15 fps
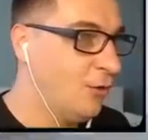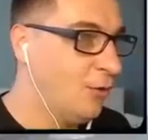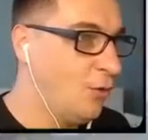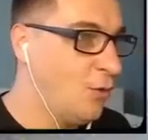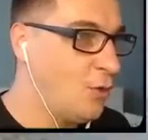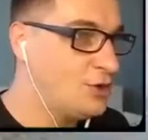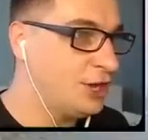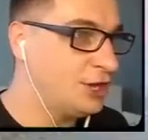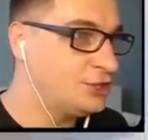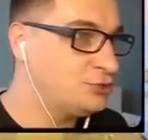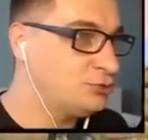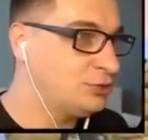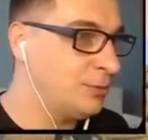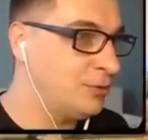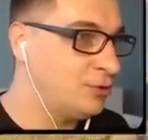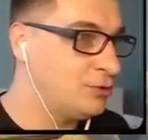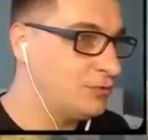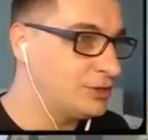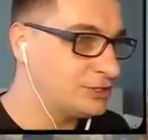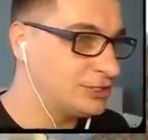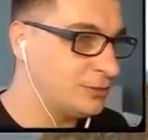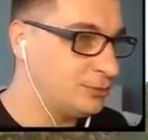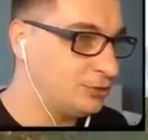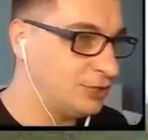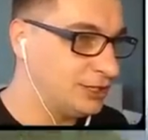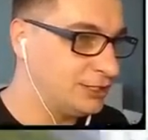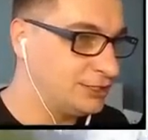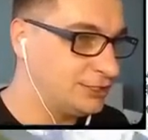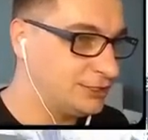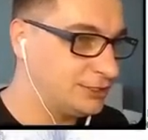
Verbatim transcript: О, я отсюда могу вас наблюдать.